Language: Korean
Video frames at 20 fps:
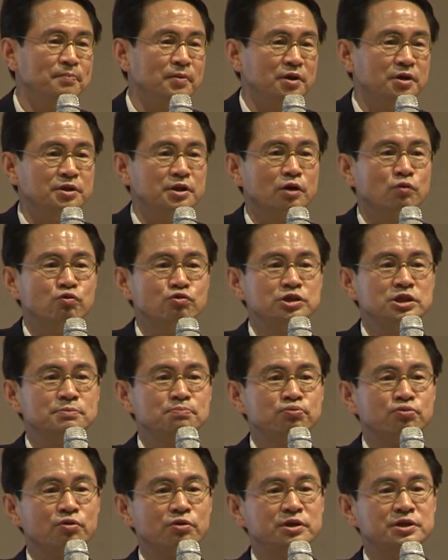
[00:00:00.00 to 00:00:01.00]
근데
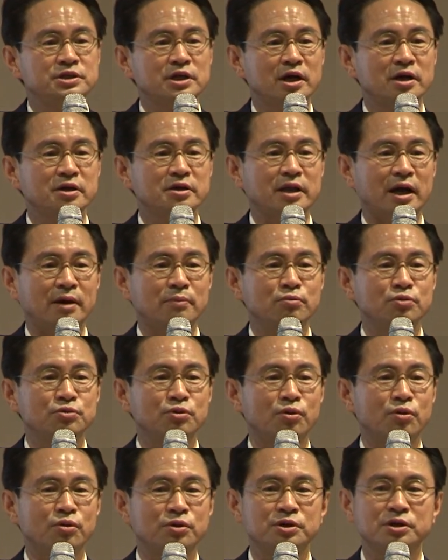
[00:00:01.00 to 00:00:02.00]
90% 이상은
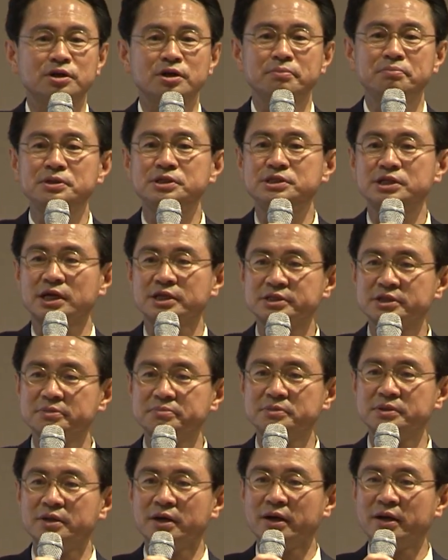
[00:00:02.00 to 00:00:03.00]
아무도 그걸 믿지
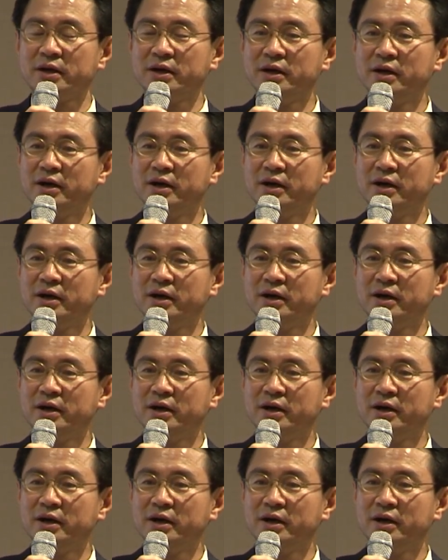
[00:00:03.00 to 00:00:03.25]
않습니다.